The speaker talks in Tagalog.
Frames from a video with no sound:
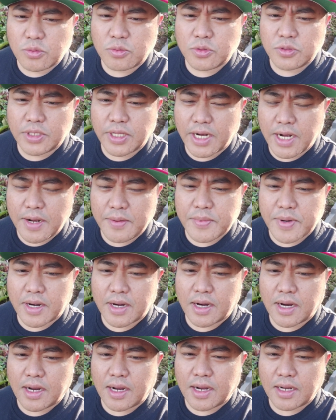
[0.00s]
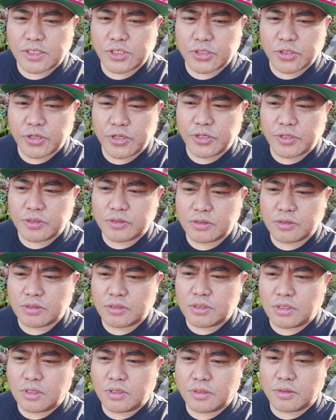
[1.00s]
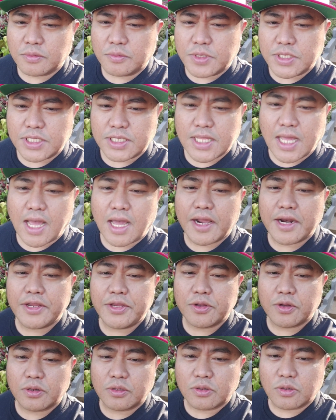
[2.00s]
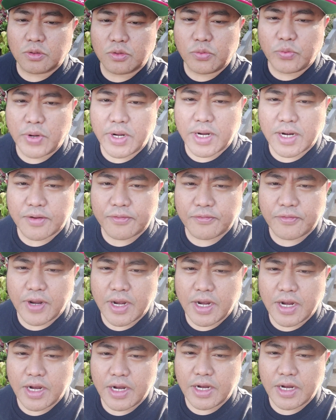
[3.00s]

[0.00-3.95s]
mo diri mga choy, no? Bisitahan niyo ang Roadway Cafe.